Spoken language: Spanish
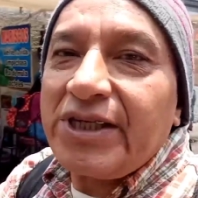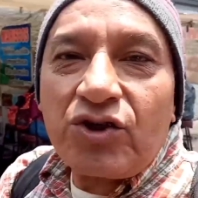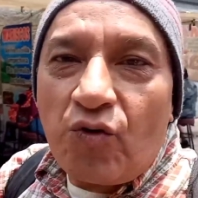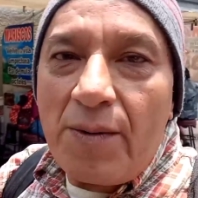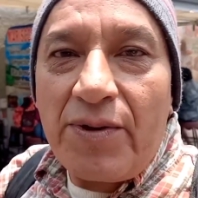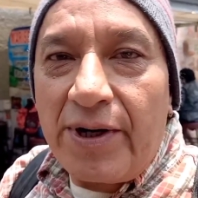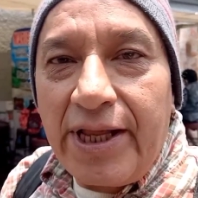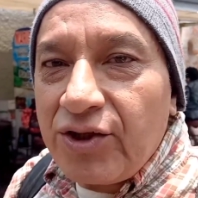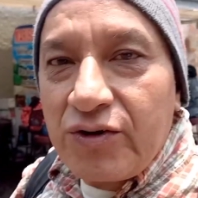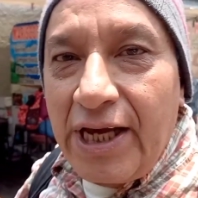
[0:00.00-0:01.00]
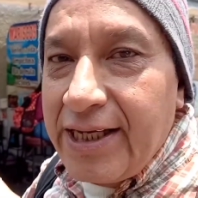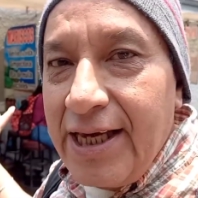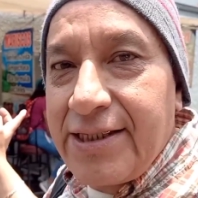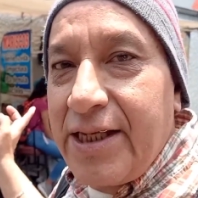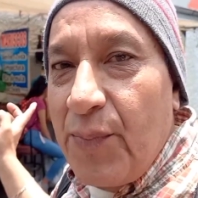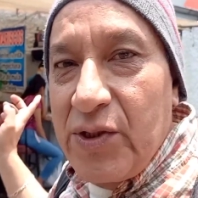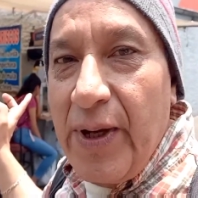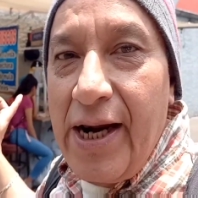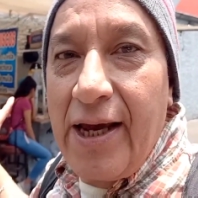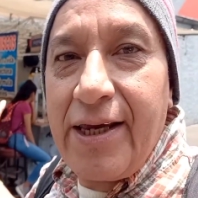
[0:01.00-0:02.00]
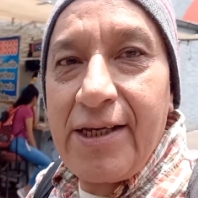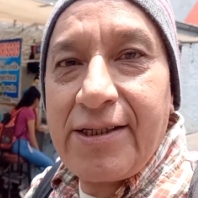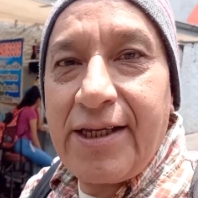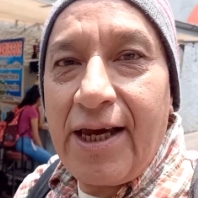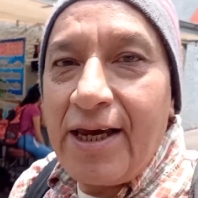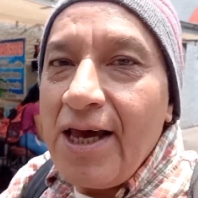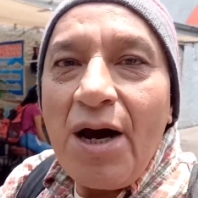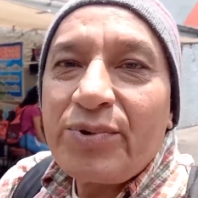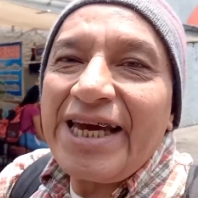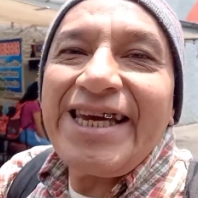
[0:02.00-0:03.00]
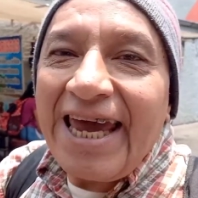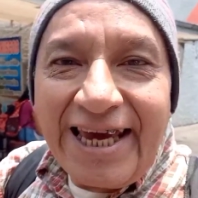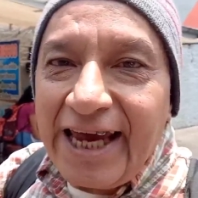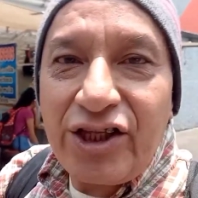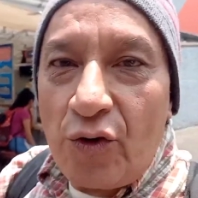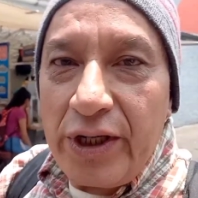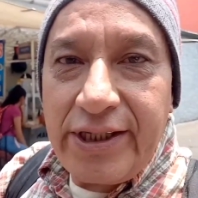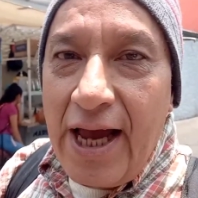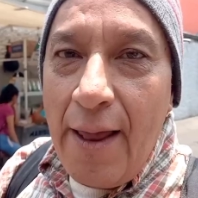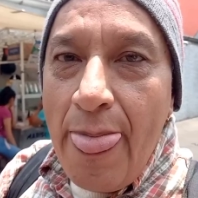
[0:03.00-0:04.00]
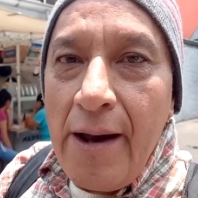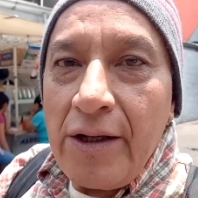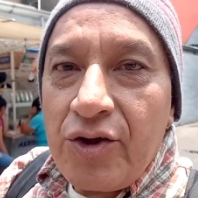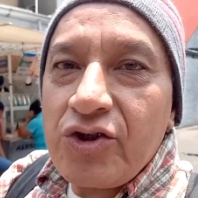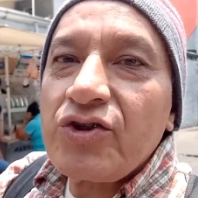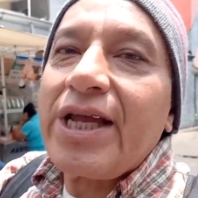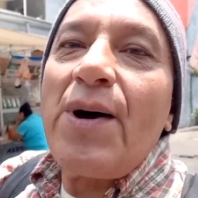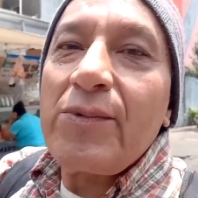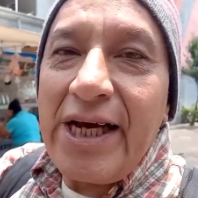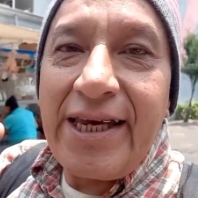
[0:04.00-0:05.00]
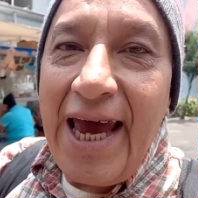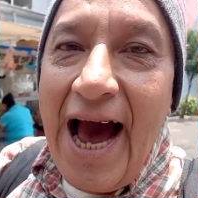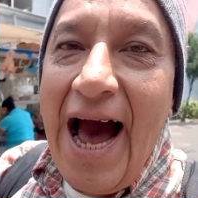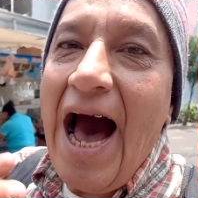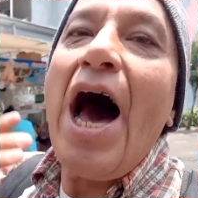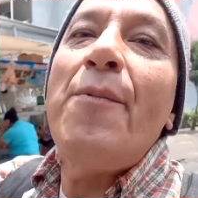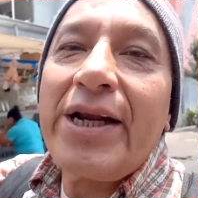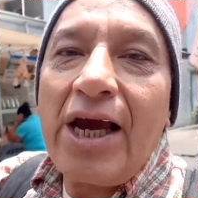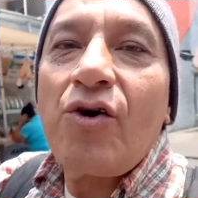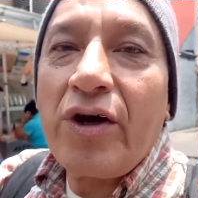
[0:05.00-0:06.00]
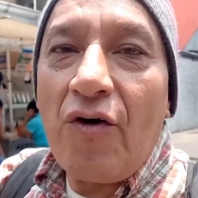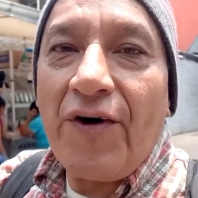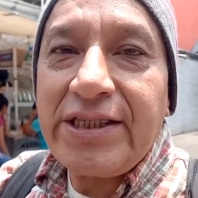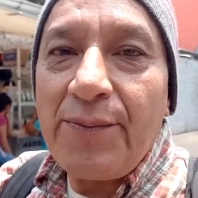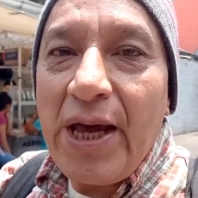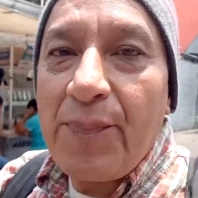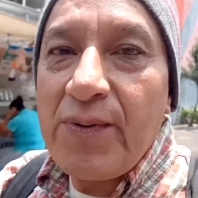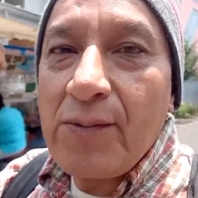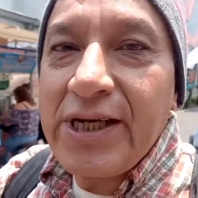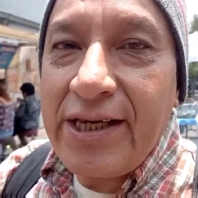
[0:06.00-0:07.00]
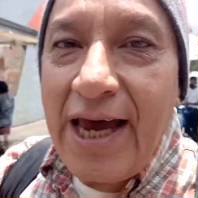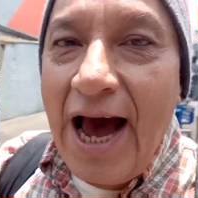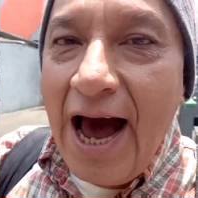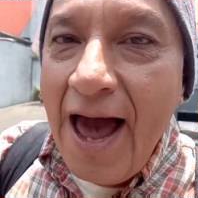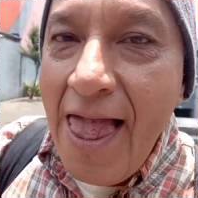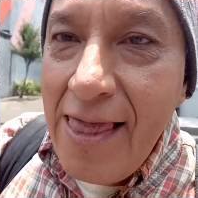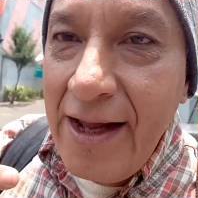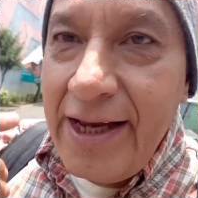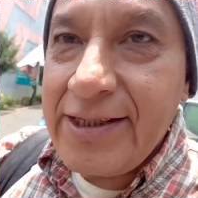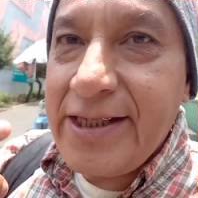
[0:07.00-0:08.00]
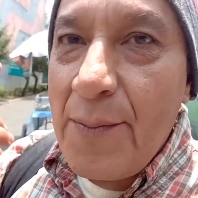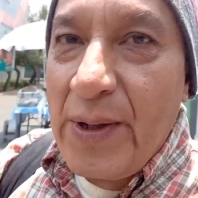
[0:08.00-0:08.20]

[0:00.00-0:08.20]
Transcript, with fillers: pues es jueves, ¿verdad? Entonces aquí, este, pues vean aquí, este, pues ahí hay gente ahorita. Entonces ahorita vamos aquí a, ver qué es lo que ofrece ¿verdad? Pues vamos aquí a, este,